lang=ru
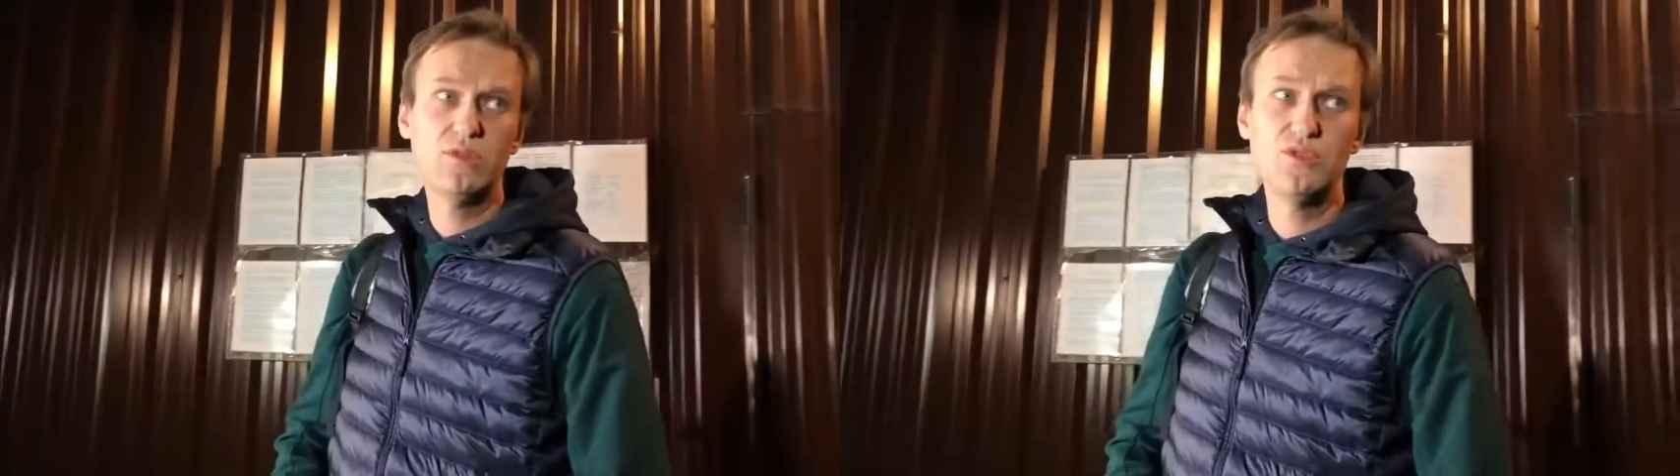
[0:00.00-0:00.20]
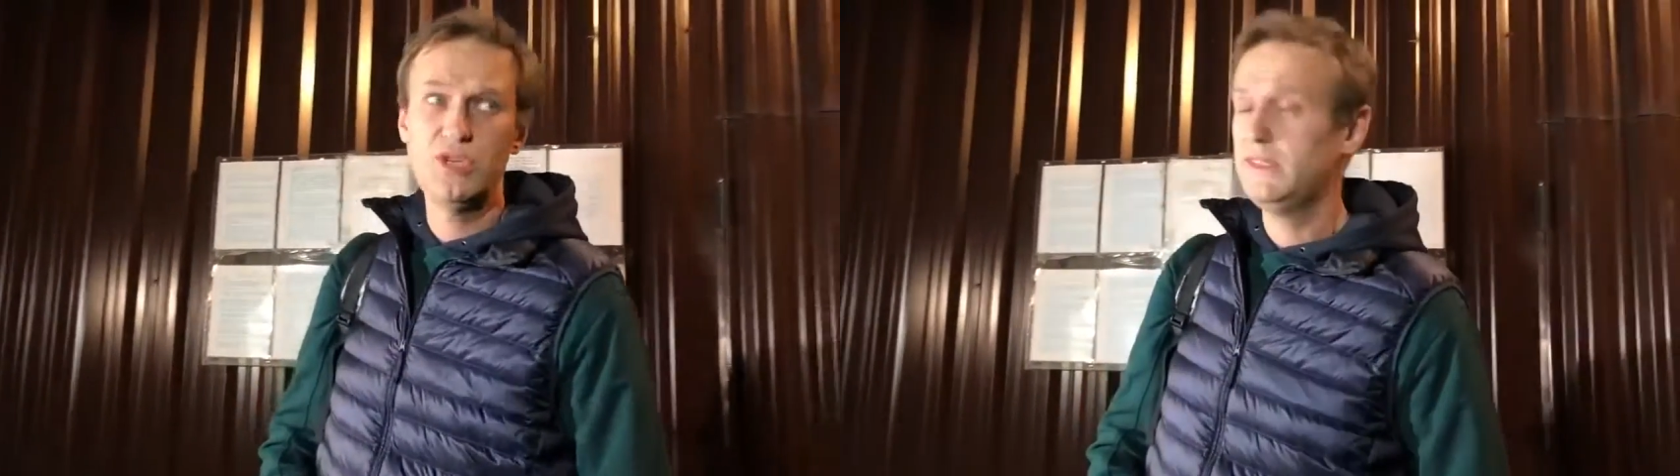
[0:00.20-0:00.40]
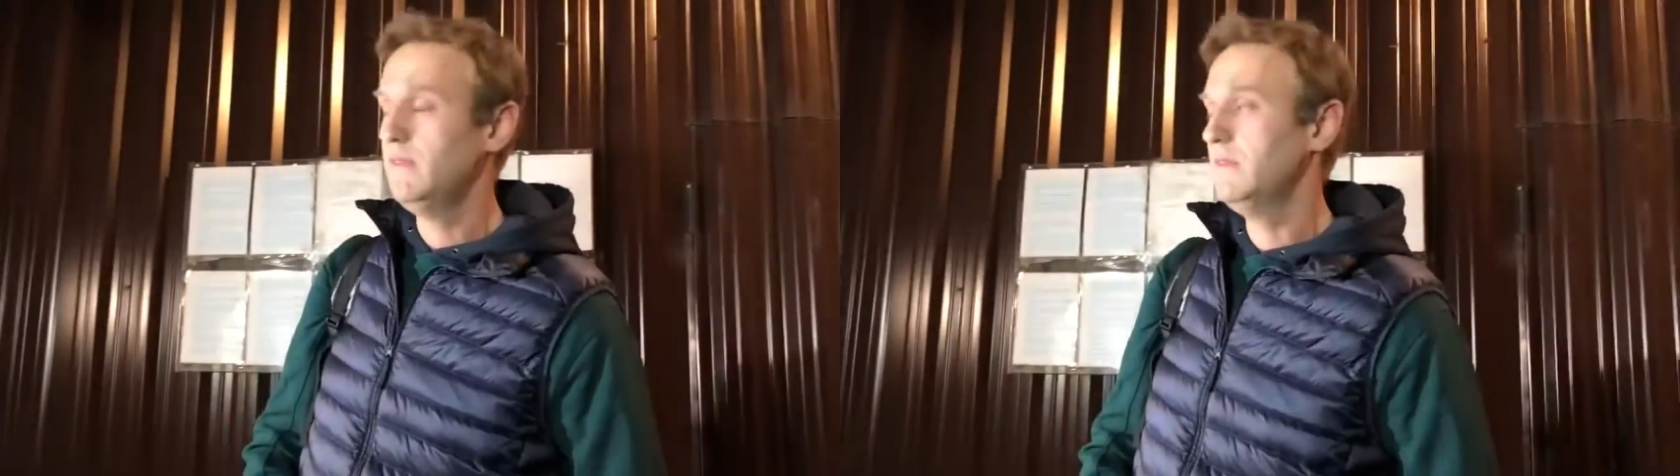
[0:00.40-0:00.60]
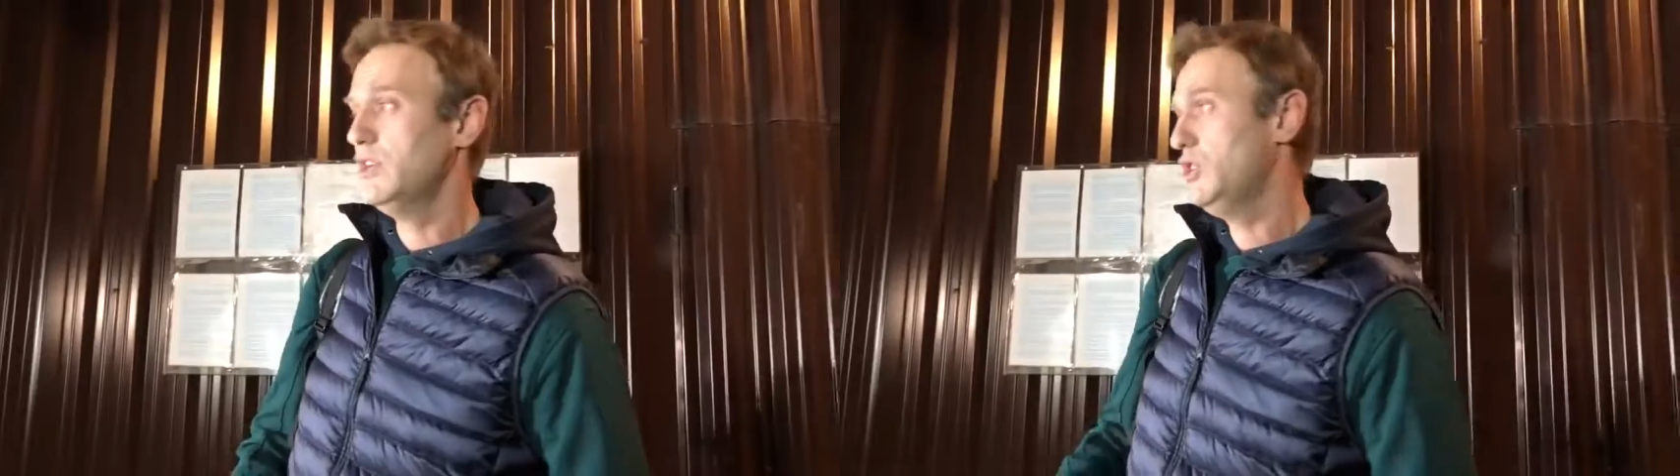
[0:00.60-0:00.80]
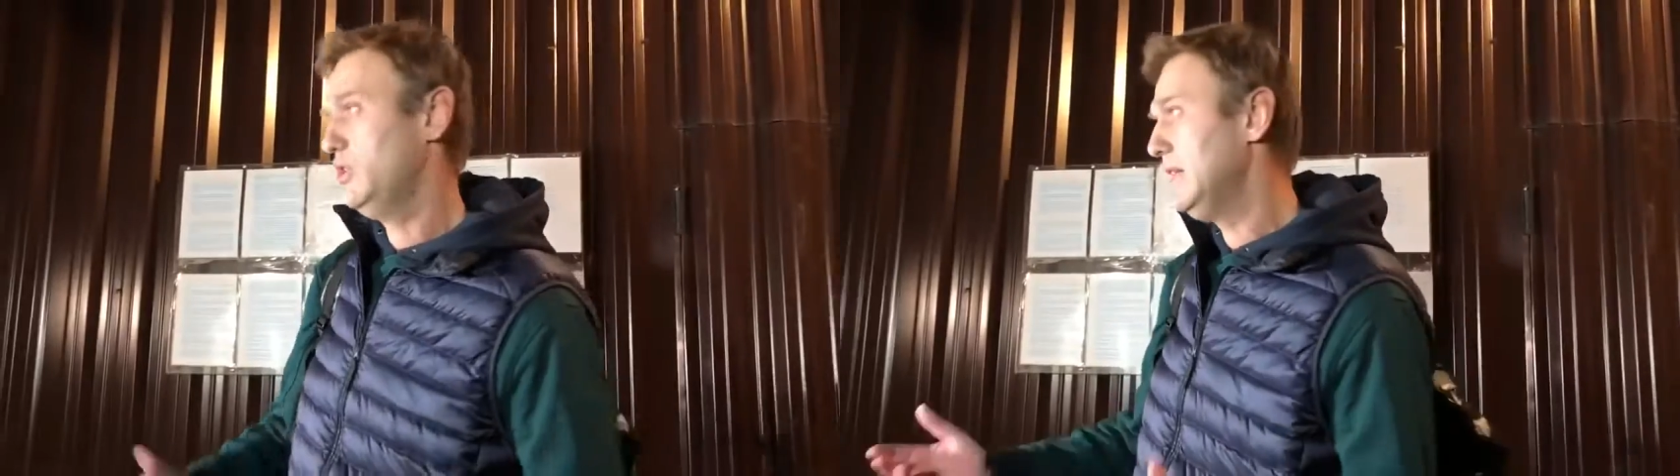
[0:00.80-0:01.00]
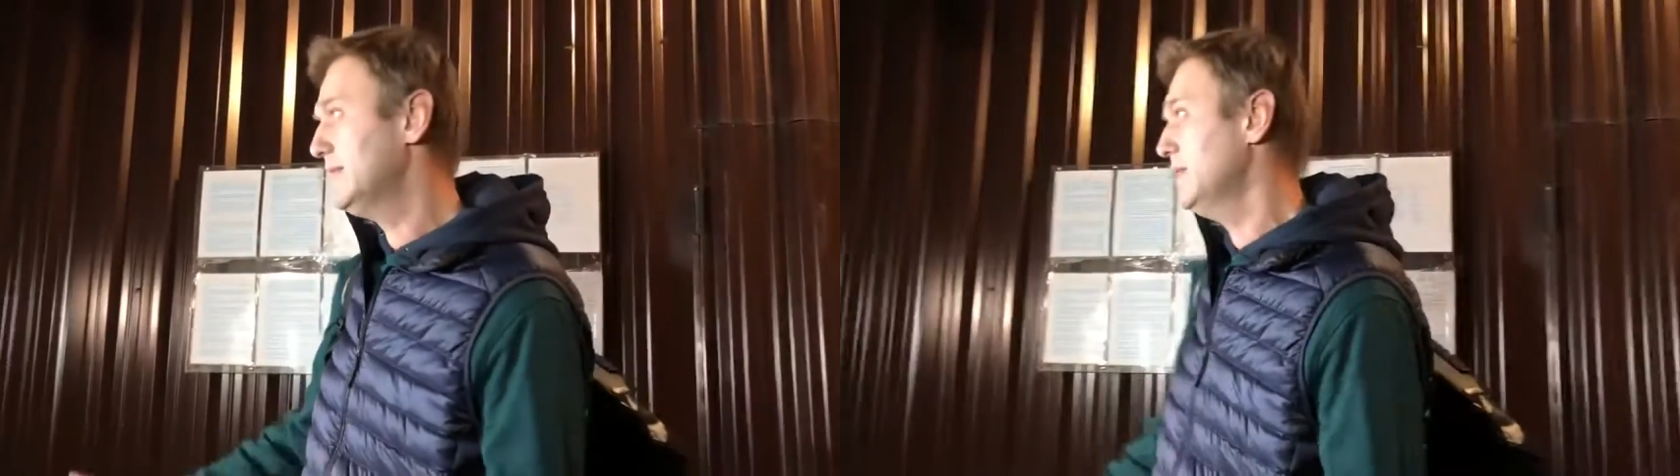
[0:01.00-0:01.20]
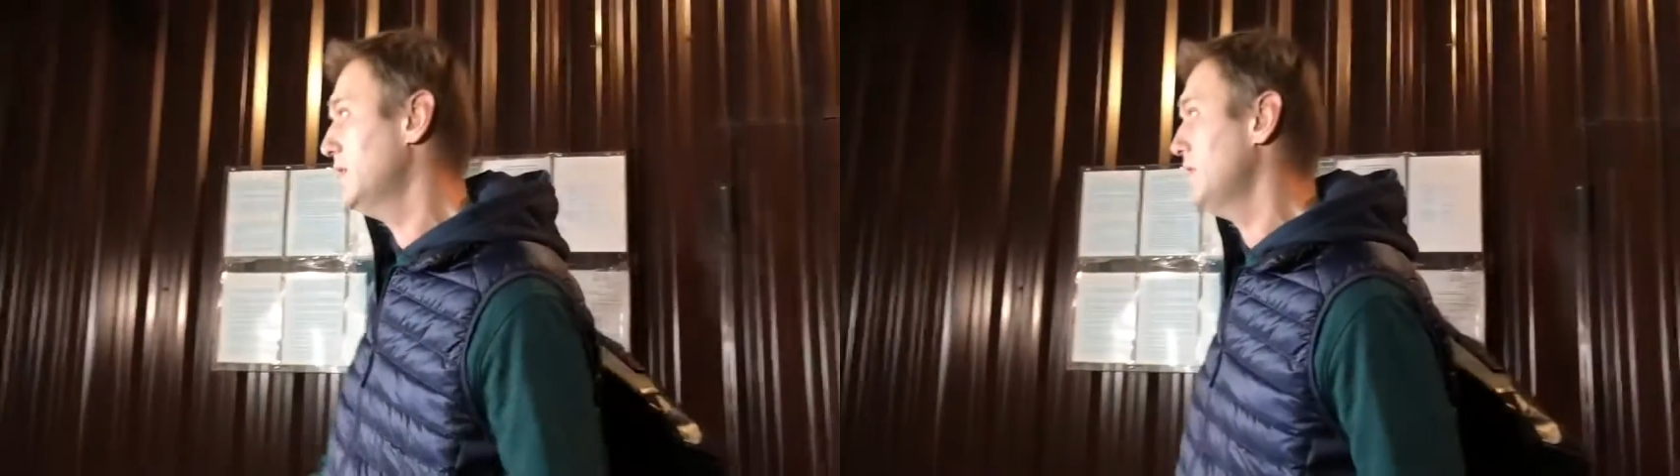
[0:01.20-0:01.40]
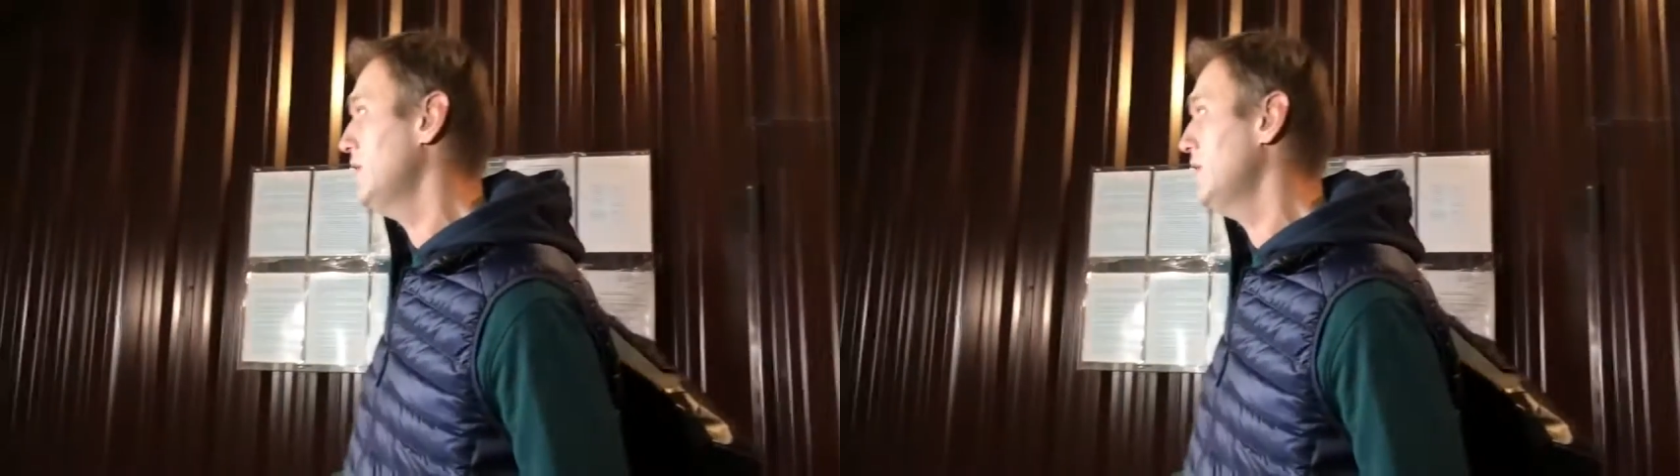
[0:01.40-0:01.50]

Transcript: кто участвовал в наших акциях.